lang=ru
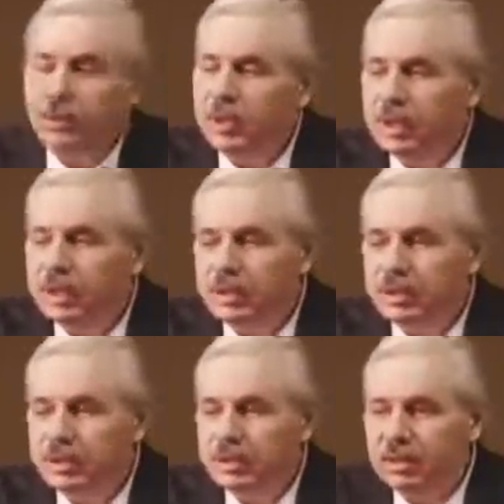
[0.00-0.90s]
мне
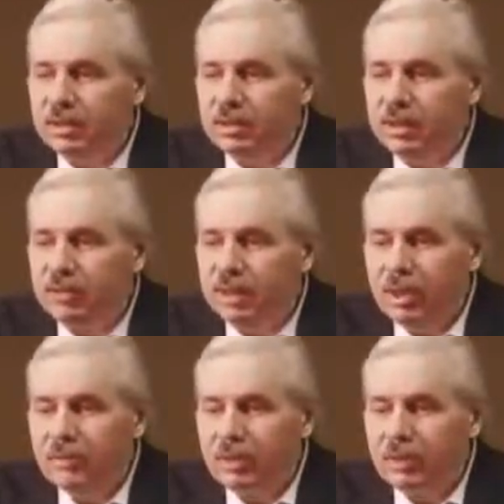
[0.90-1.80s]
кажется, э,
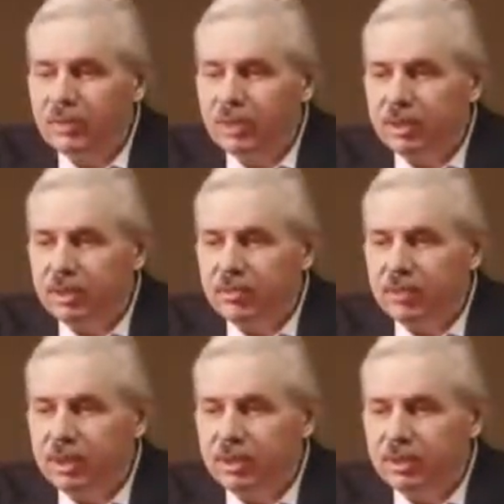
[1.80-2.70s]
нормального человека, который
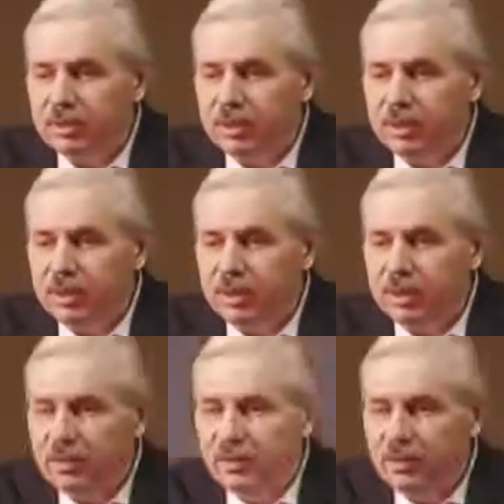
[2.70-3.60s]
болеет о своей
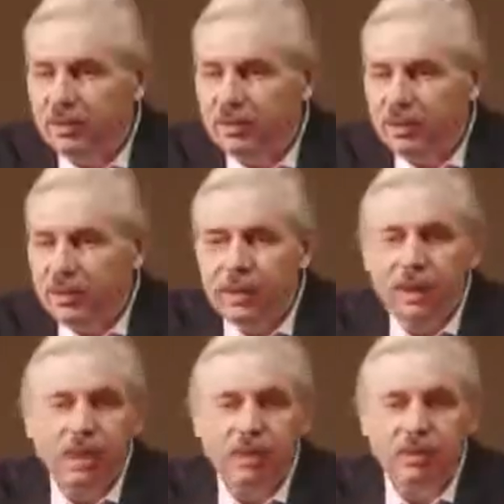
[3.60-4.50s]
стране,
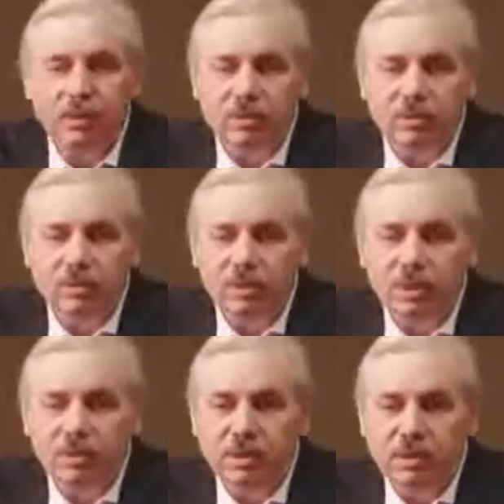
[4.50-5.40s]
о том, что будет
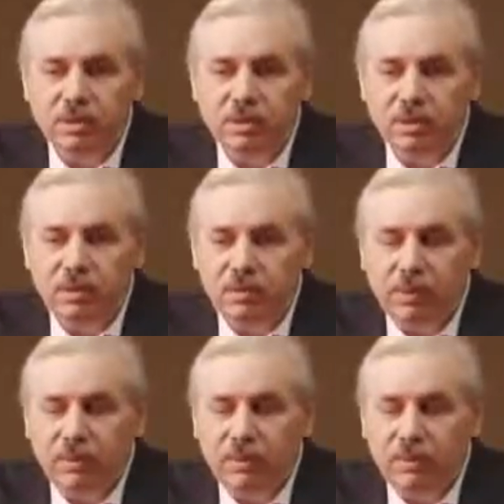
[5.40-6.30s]
с его детьми, внуками,
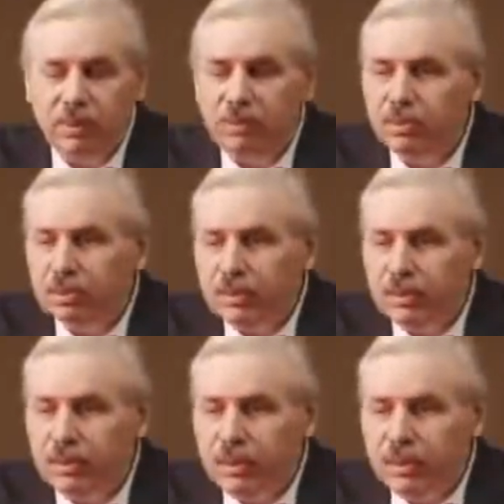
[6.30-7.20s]
правнуками, не может
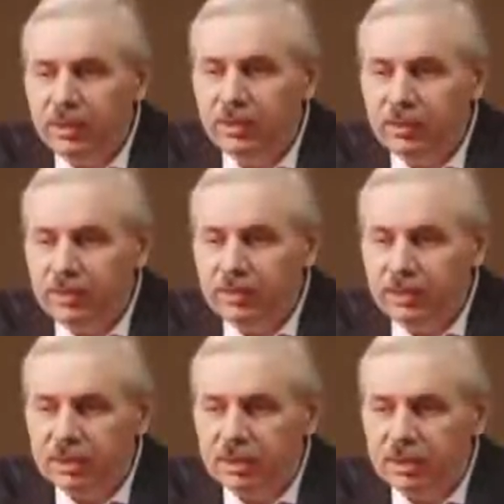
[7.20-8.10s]
не
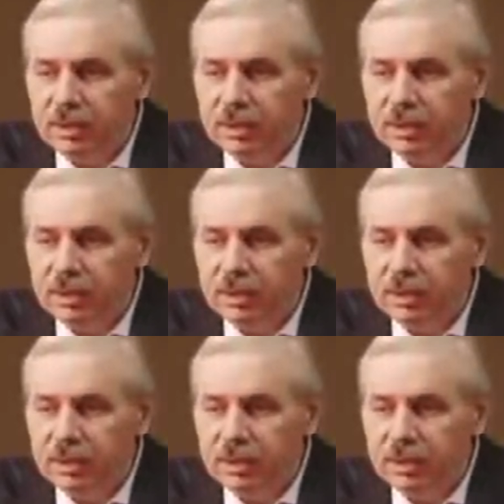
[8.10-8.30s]
волновать.